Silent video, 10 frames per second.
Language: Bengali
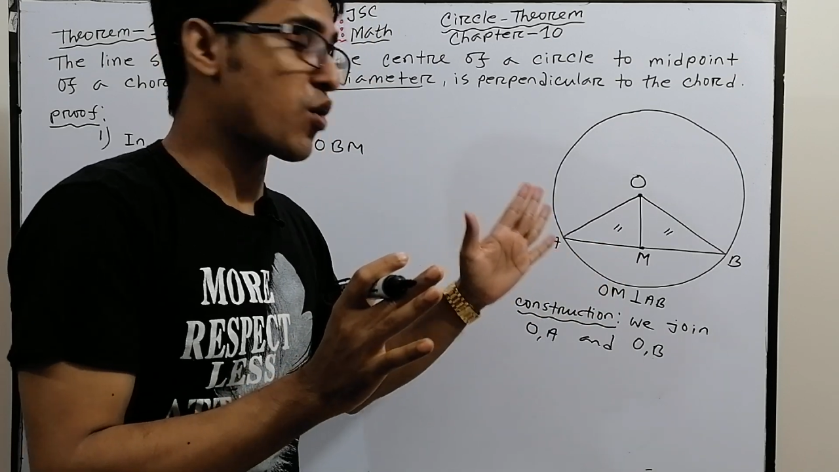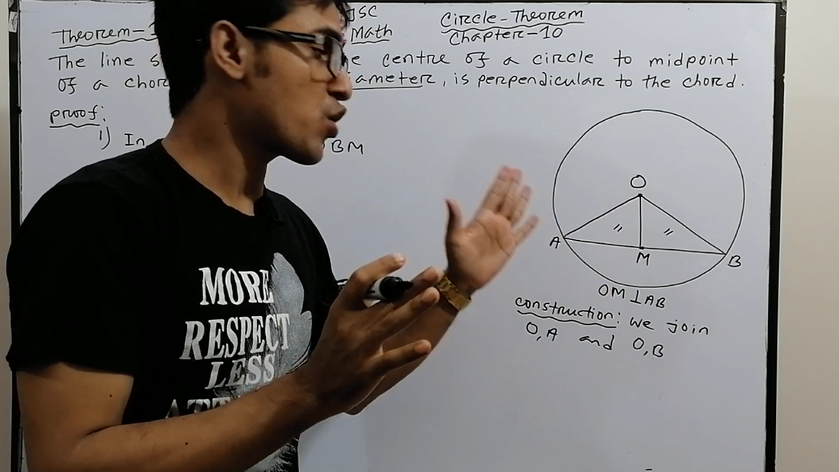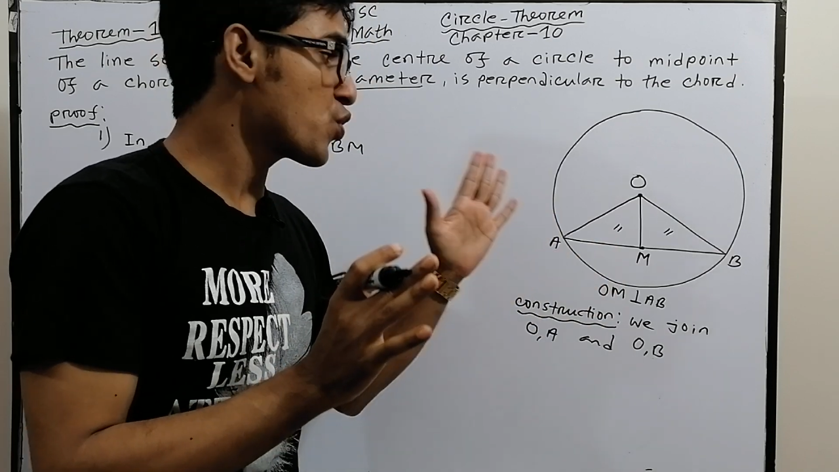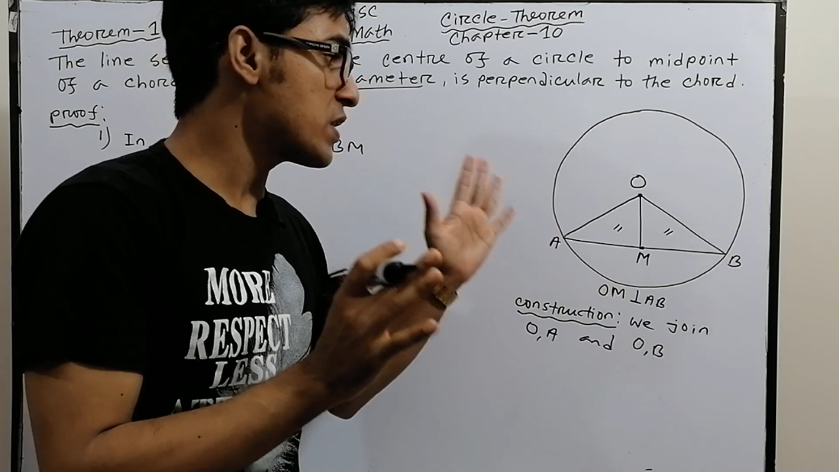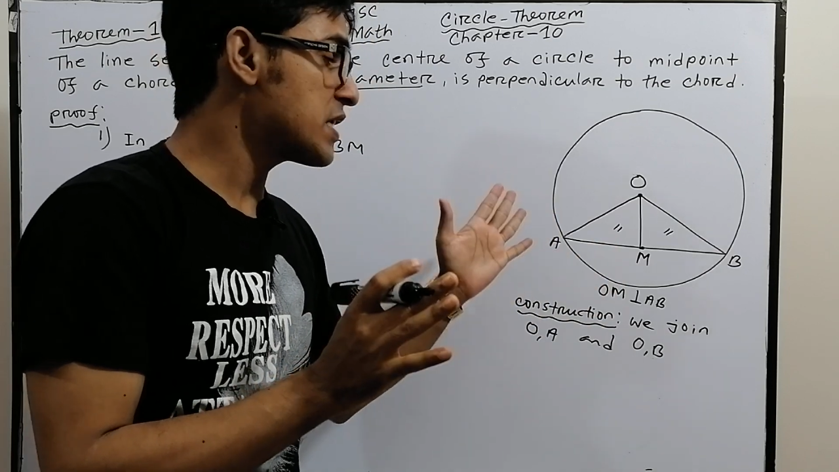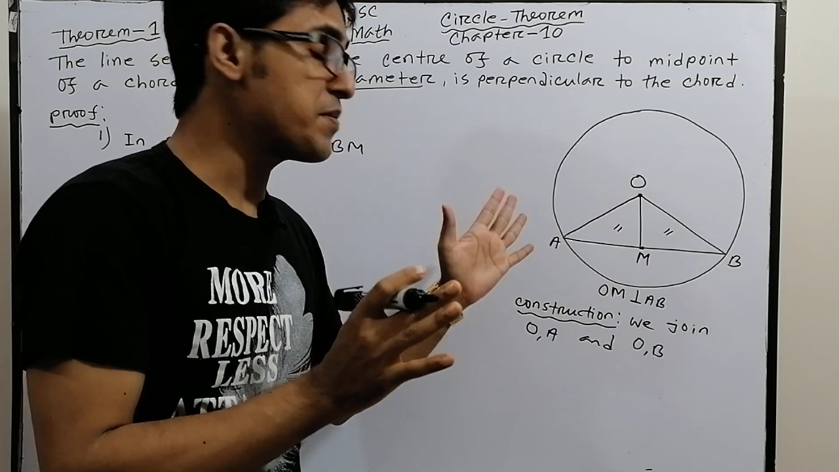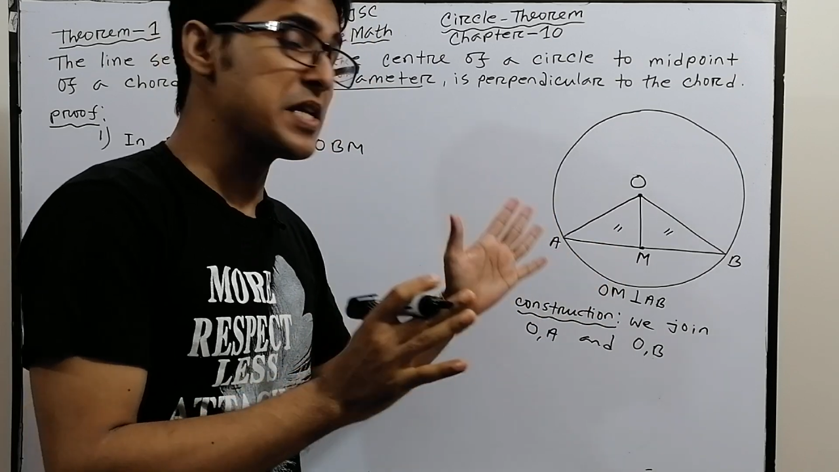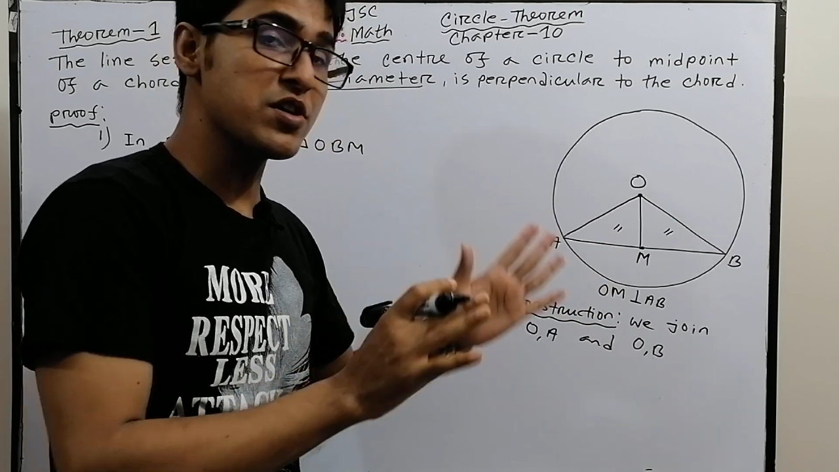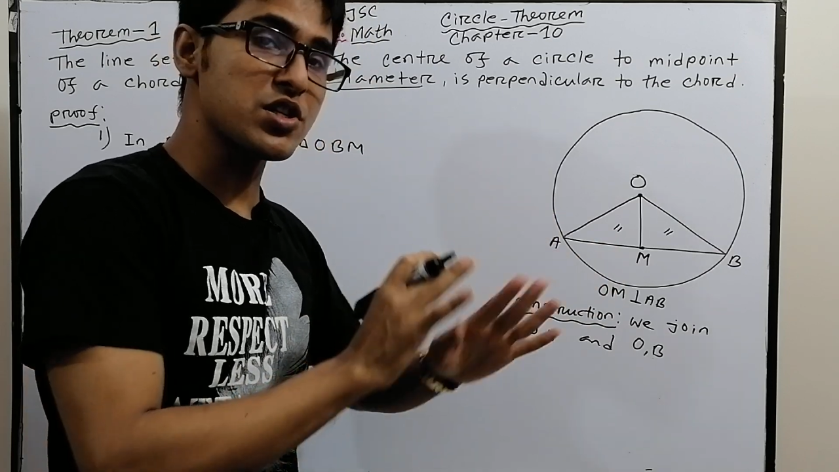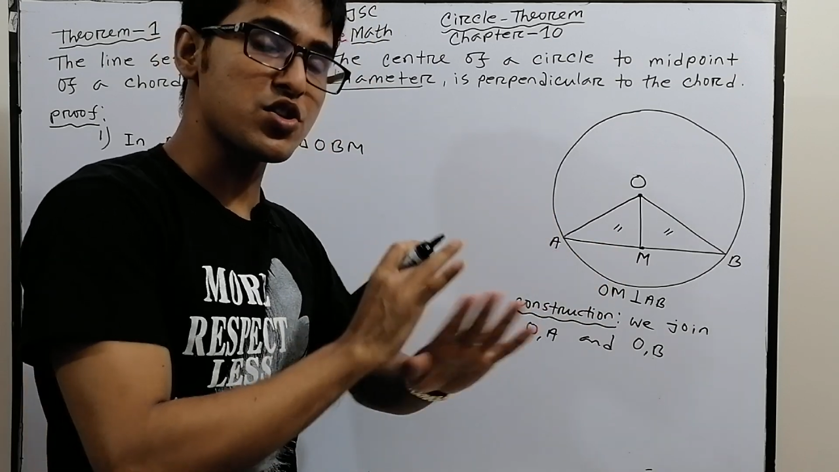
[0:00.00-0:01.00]
কনগ্রুয়েন্সের
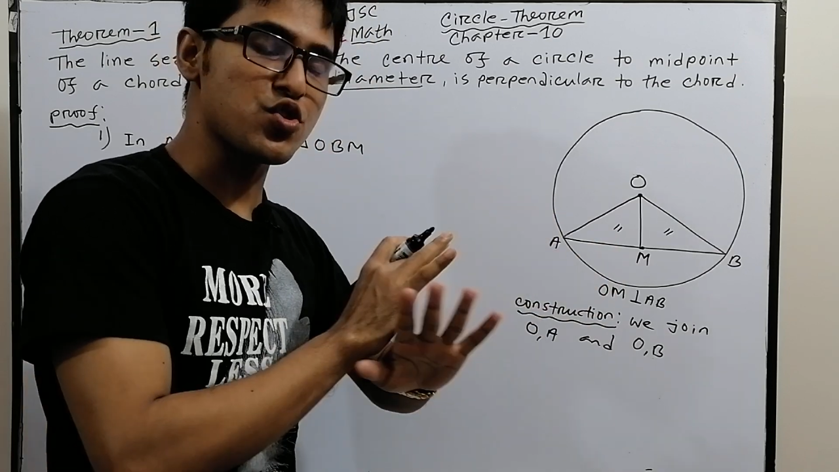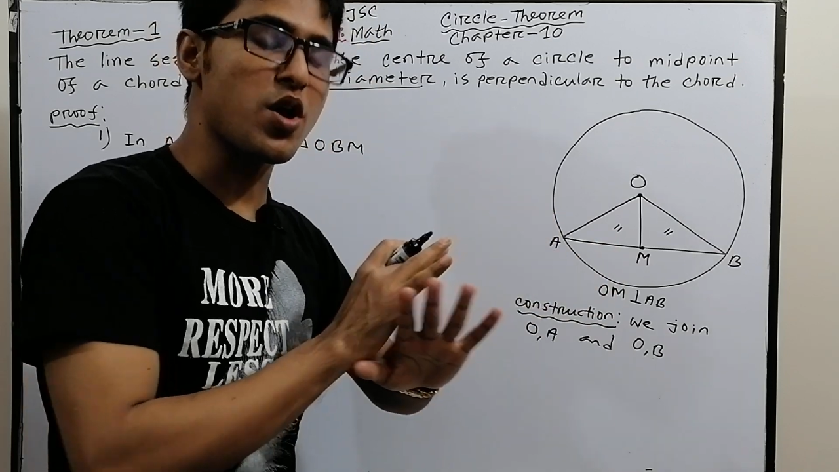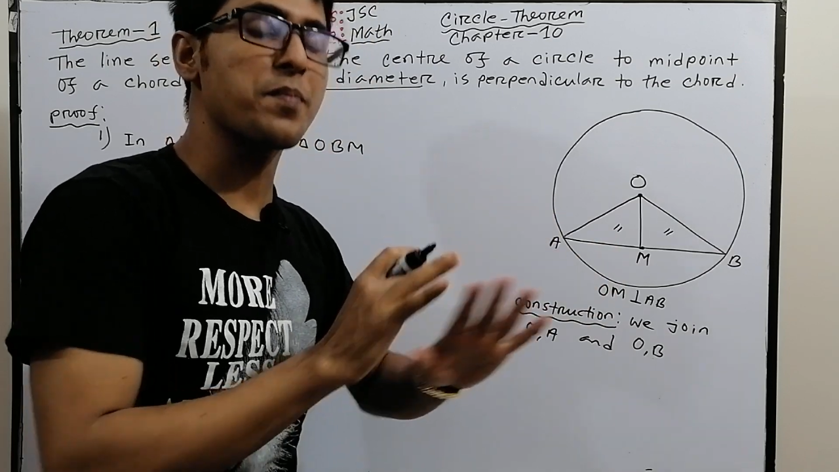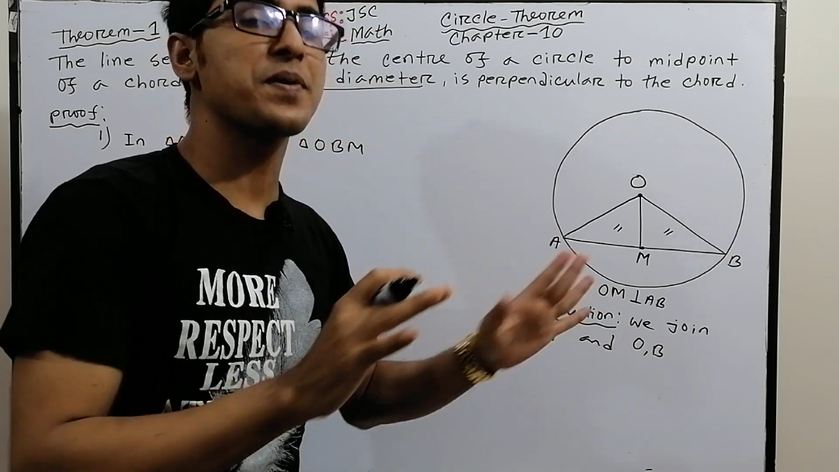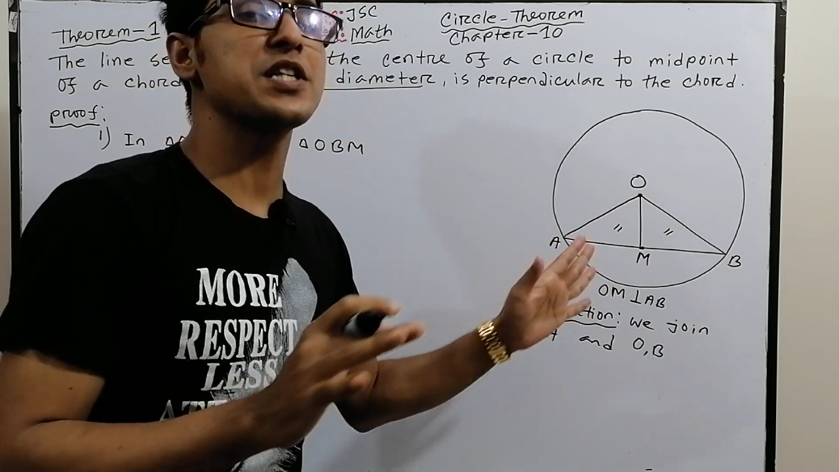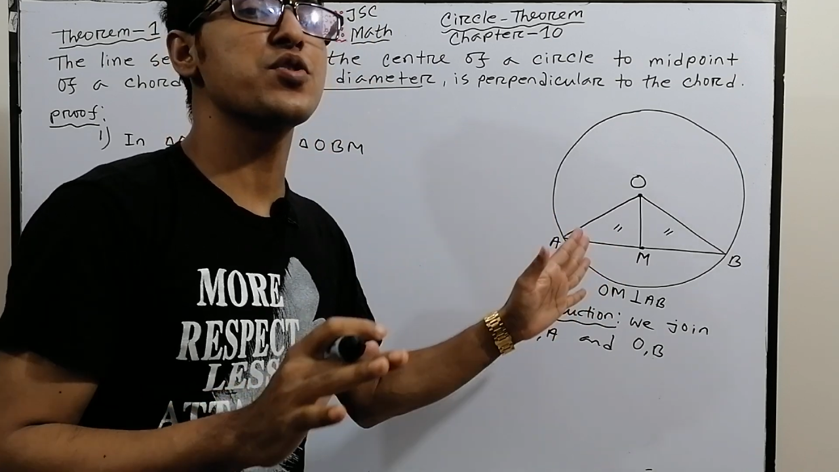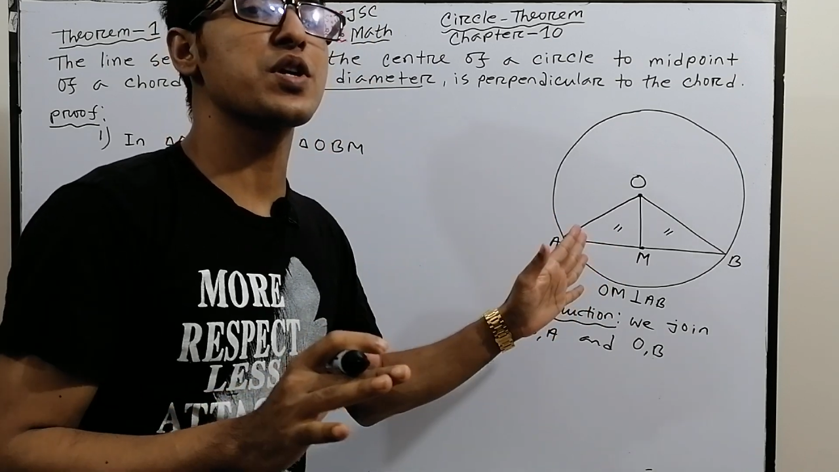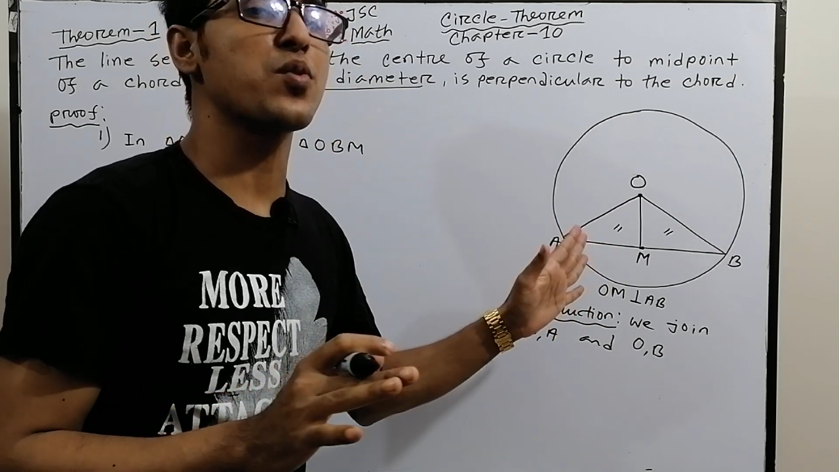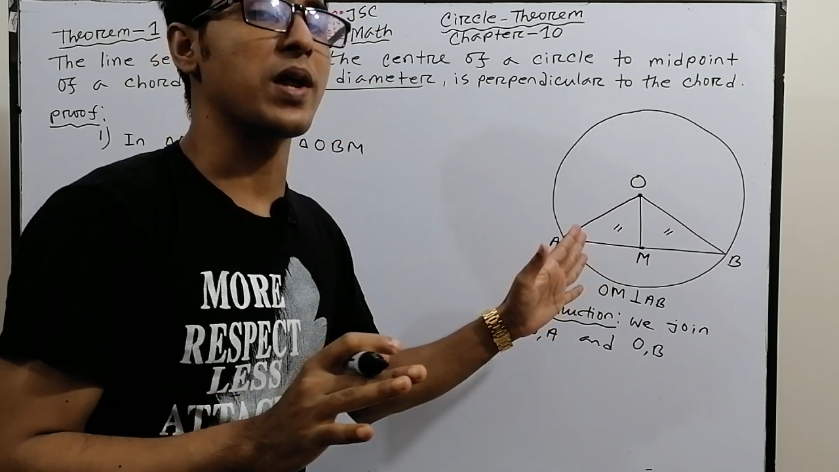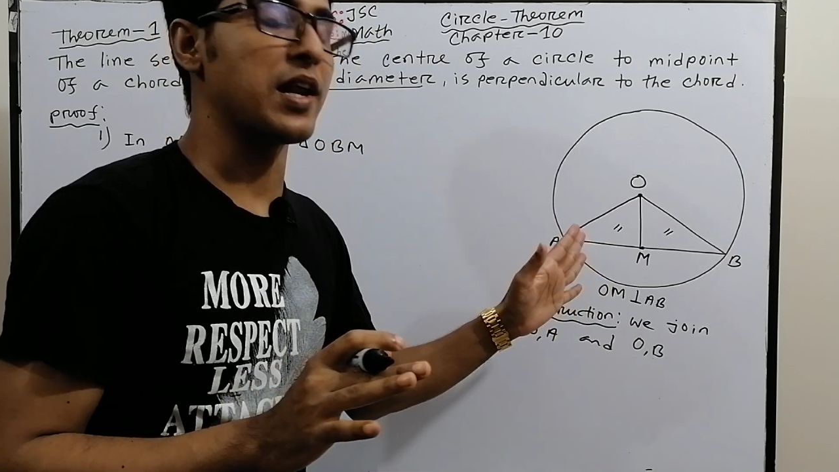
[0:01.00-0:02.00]
মিনিং হচ্ছে সব কিছু
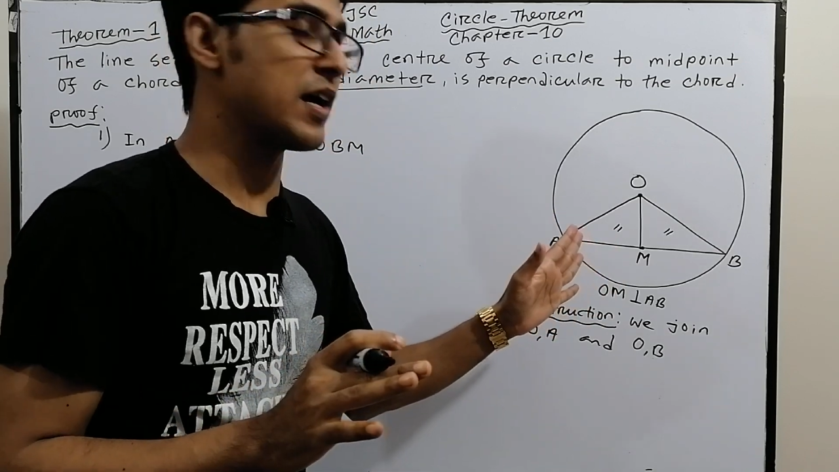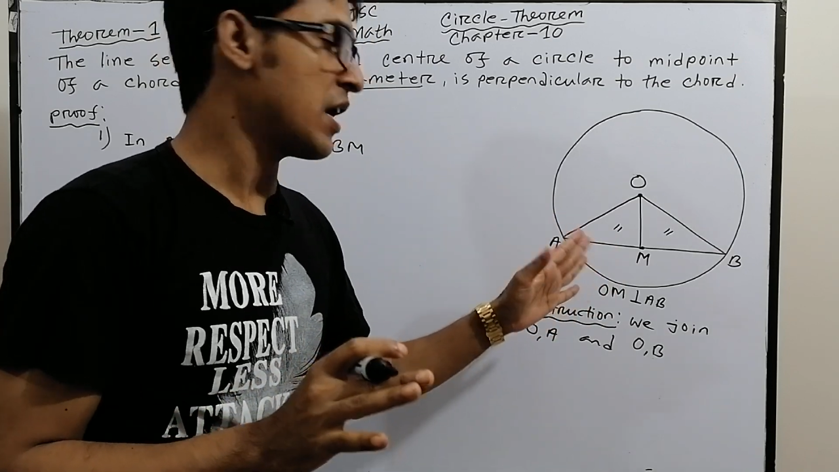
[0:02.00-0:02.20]
ইকুয়াল